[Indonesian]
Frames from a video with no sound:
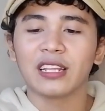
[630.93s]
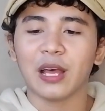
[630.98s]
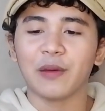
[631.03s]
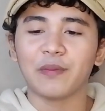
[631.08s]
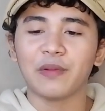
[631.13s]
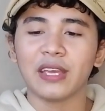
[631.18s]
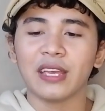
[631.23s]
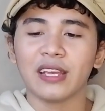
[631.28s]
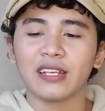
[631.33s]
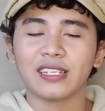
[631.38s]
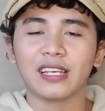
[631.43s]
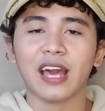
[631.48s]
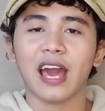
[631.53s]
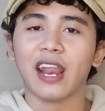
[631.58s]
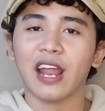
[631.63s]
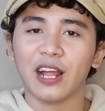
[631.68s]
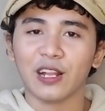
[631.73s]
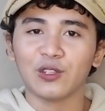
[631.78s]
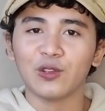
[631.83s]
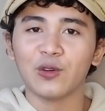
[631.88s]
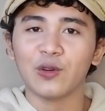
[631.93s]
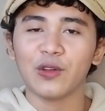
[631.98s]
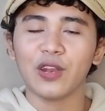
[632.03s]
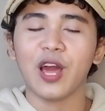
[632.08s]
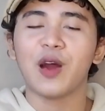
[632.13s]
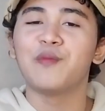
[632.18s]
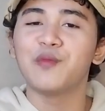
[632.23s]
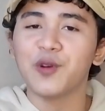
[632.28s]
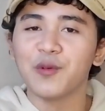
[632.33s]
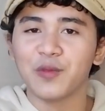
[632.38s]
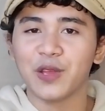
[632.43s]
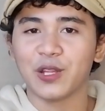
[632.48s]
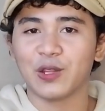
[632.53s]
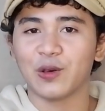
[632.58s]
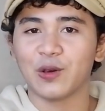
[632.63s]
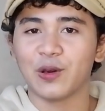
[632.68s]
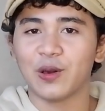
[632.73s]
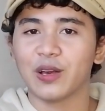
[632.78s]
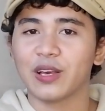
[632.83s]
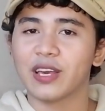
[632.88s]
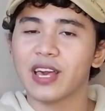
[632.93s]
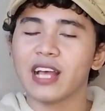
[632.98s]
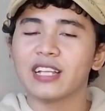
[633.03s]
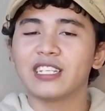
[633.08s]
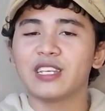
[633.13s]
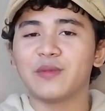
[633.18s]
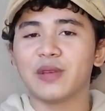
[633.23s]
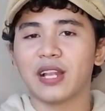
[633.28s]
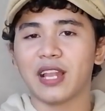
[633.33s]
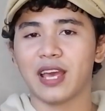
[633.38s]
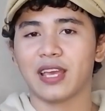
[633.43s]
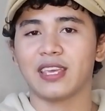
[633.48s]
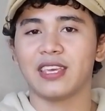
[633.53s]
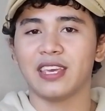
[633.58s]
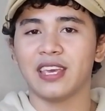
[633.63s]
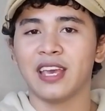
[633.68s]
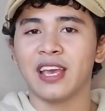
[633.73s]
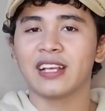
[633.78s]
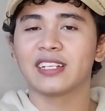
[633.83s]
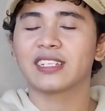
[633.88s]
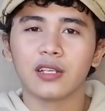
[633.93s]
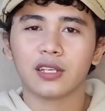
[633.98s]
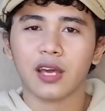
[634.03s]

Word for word: Tapi sekarang tuh udah move gitu. Nggak Jimin lagi.